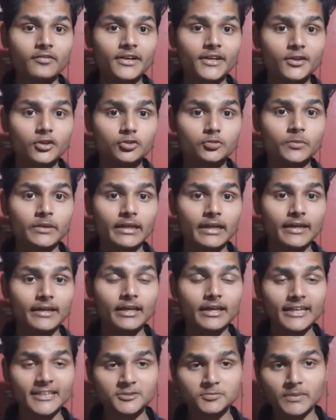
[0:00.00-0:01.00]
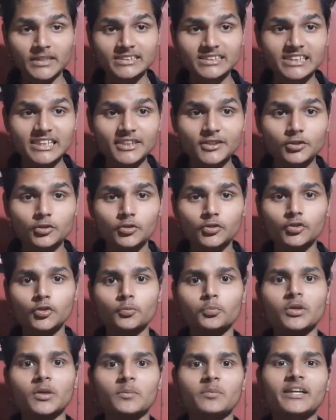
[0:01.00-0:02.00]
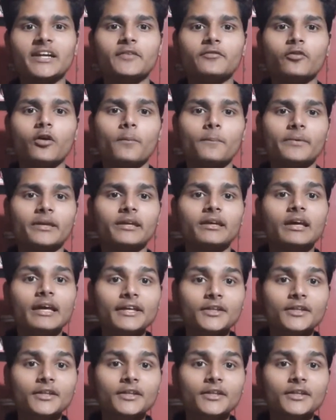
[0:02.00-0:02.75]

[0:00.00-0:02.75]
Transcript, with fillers: वीडियोस बनाना स्पेशली यूट्यूब के प्लेटफॉर्म पे